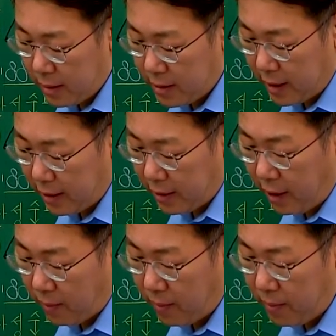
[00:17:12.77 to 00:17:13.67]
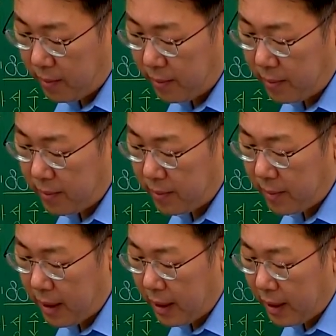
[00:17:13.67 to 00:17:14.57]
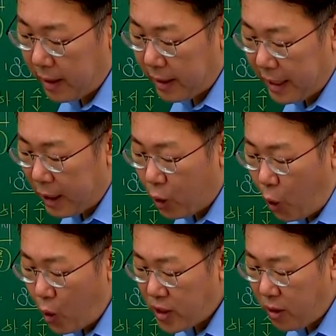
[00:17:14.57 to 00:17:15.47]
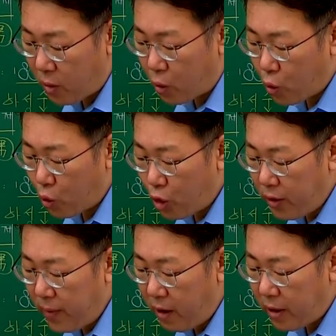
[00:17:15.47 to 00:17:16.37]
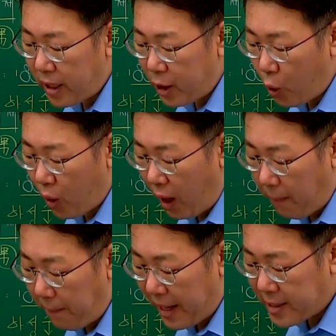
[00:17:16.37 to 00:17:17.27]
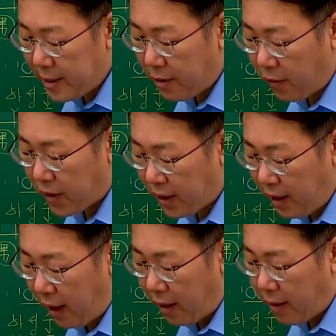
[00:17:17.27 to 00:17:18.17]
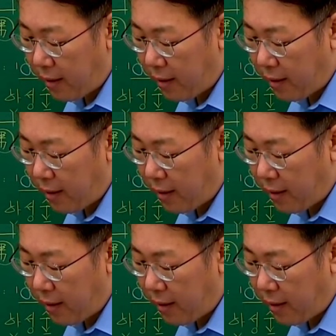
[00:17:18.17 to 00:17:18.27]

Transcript: 자, 그 다음 인공위성 오리별 1호가 발사되었다